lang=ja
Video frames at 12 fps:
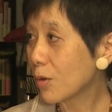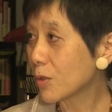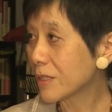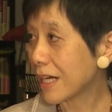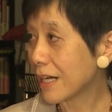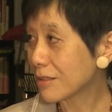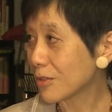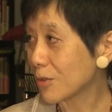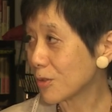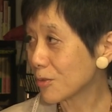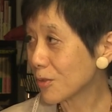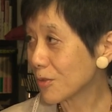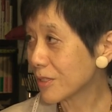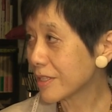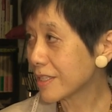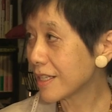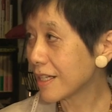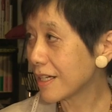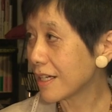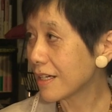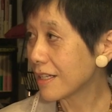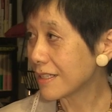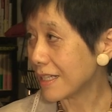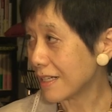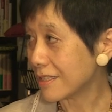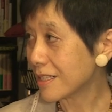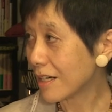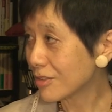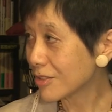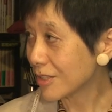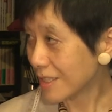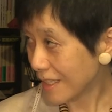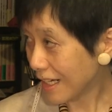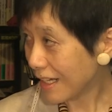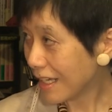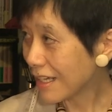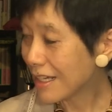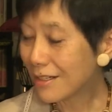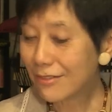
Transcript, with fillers: 翻訳語として定着した、はい、